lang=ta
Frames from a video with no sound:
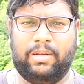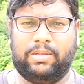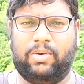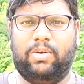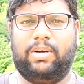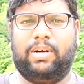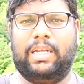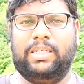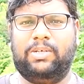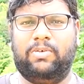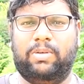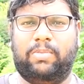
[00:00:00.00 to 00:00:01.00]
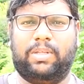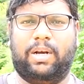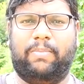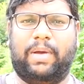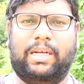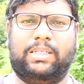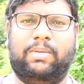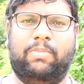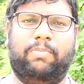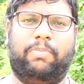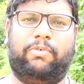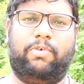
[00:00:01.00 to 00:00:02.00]
ஸோ கிளச்சு வந்து பார்த்திங்கன்னா
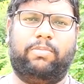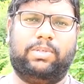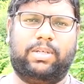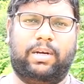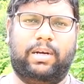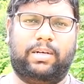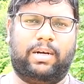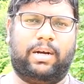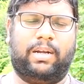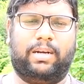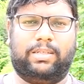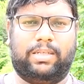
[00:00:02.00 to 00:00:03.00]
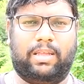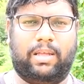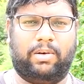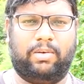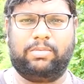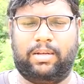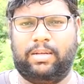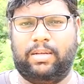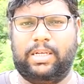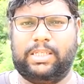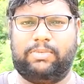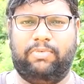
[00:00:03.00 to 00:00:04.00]
மேக்ஸிமம் பர்ஃபார்மன்ஸுக்கு ரிலேட்டடான கிளச்சாக தான் இருக்கணும்
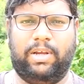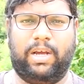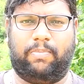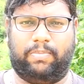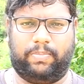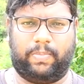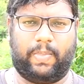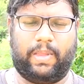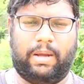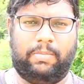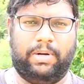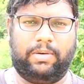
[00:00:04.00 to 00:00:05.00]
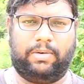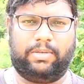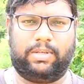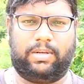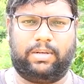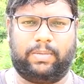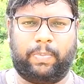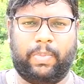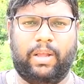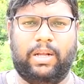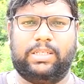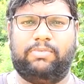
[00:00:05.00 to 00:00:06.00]
ஸ்விங் ஆம் அப்படின்ற ஒரு விஷயம் இருக்குது
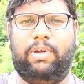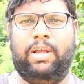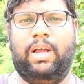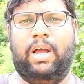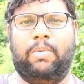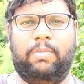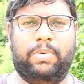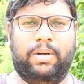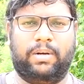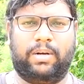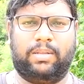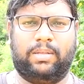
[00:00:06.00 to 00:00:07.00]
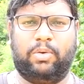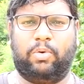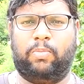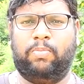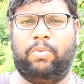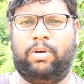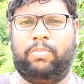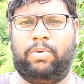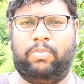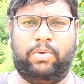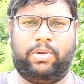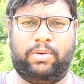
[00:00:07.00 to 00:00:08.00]
ஸ்விங் ஆம் அப்படின்றது ரொம்ப ரொம்ப
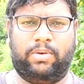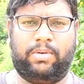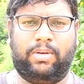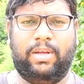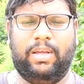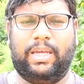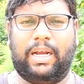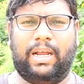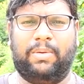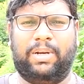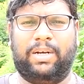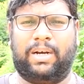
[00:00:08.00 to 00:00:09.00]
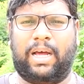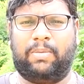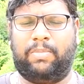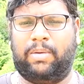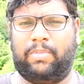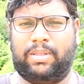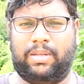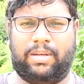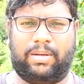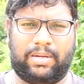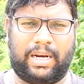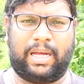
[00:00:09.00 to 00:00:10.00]
முக்கியம் ஏன்னா இவங்க நார்மலாக மற்ற
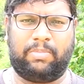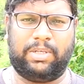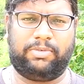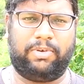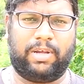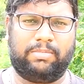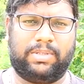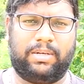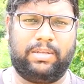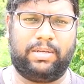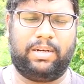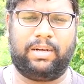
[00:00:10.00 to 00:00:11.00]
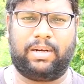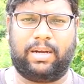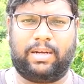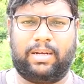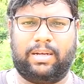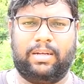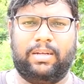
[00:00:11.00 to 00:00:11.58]
நார்மல் ஸ்விங் ஆம்ஸ் எடுத்துக்கிட்டிங்கனாக்கா